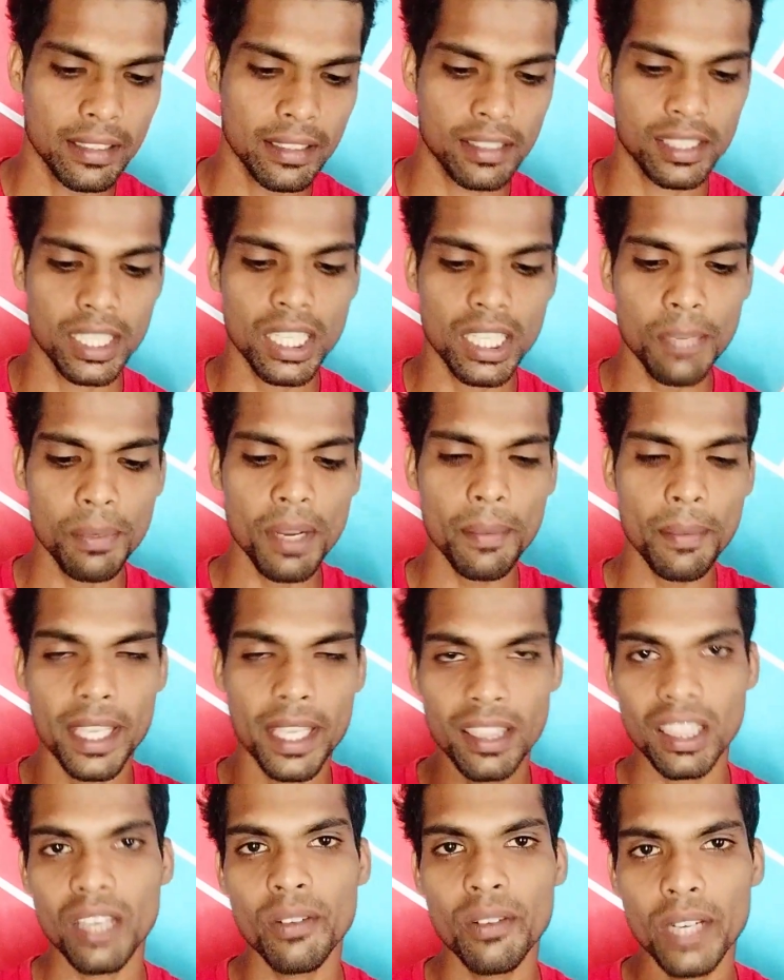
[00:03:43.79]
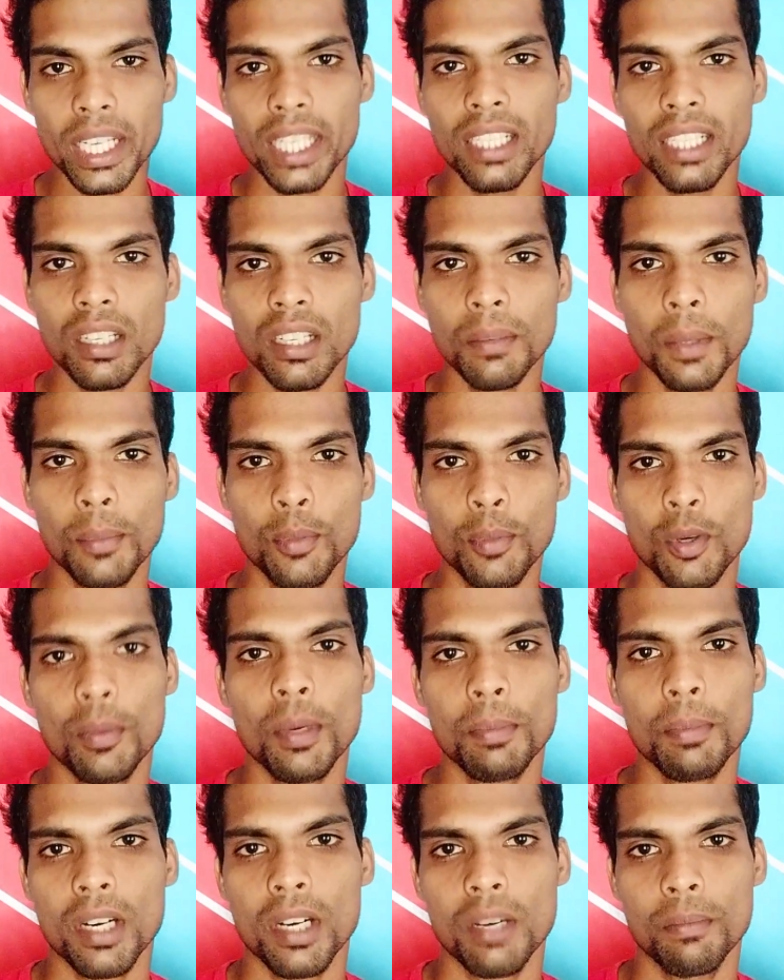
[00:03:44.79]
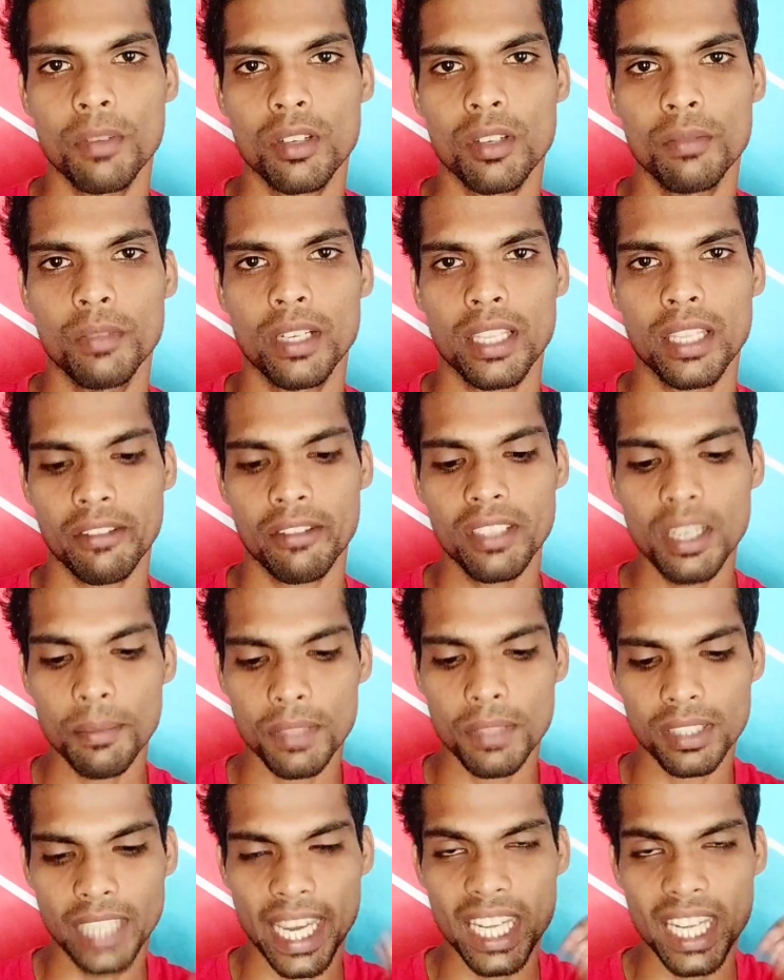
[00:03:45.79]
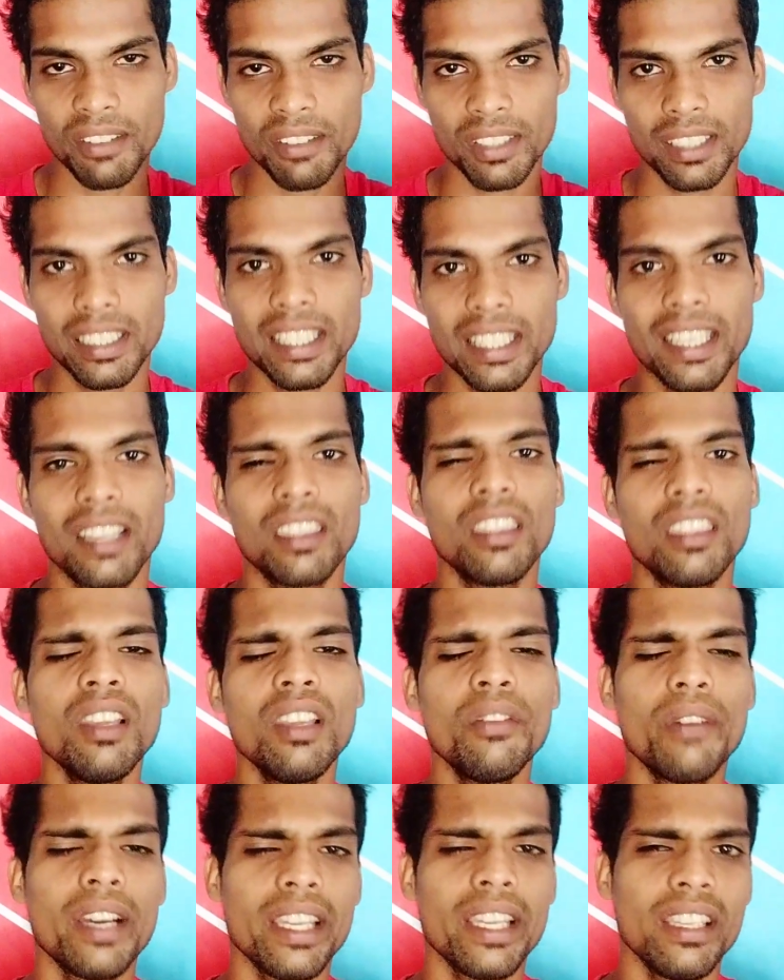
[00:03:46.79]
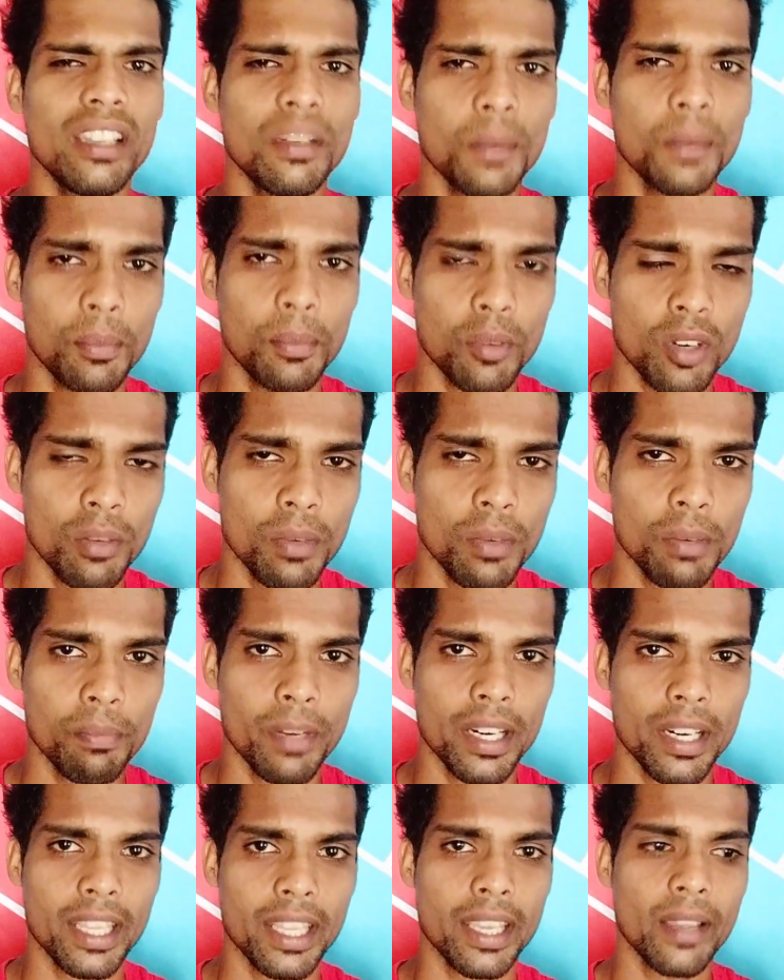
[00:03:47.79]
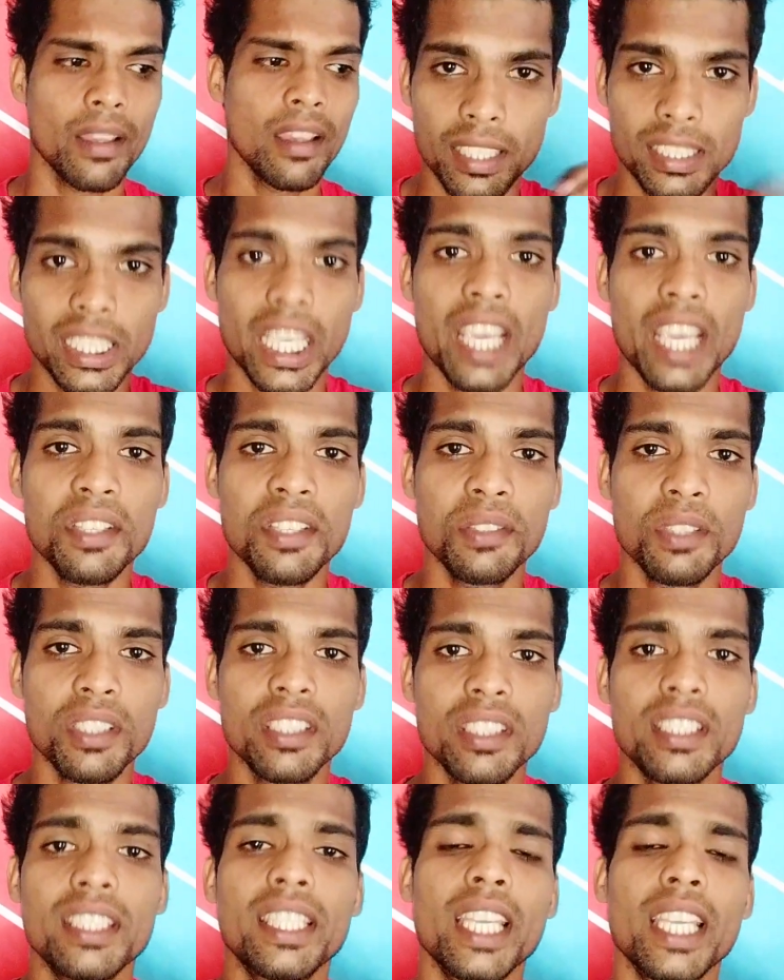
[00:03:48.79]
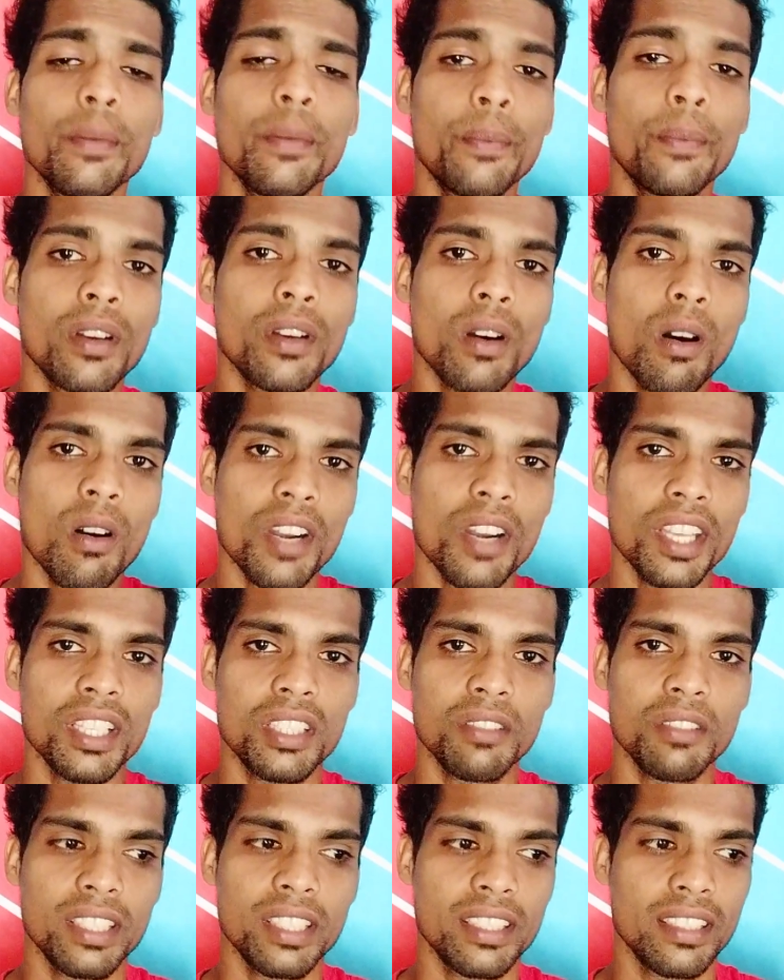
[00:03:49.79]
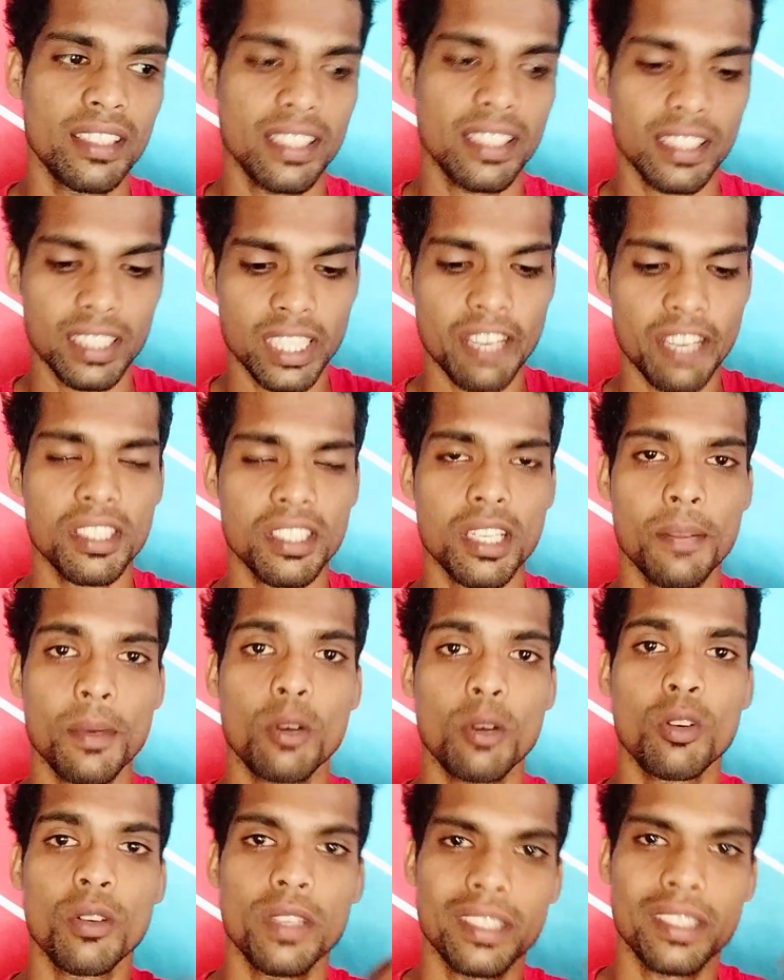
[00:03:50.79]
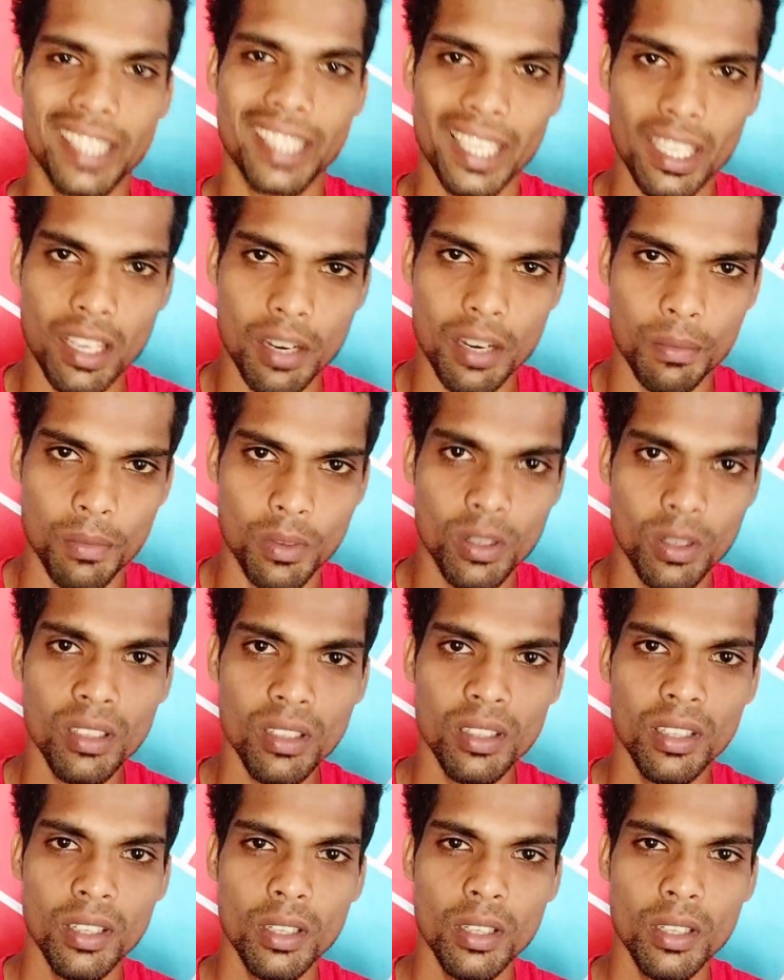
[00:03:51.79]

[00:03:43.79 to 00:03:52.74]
இந்த செட்டப்பை நம்ம எந்த வகையில் நம்ம ப்ரொமோட் பண்ண போகிறோமோ அதாவது நம்ம சைட்டை வந்துட்டு எந்த வகையில் நம்ம ப்ரொமோட் பண்ணி இந்த சேவிஸ் வந்துட்டு தேவைப்படுற ஆடியன்ஸுக்கு வந்துட்டு இந்த சேவிஸை நம்ம கொண்டு போய் சேர்க்கமோ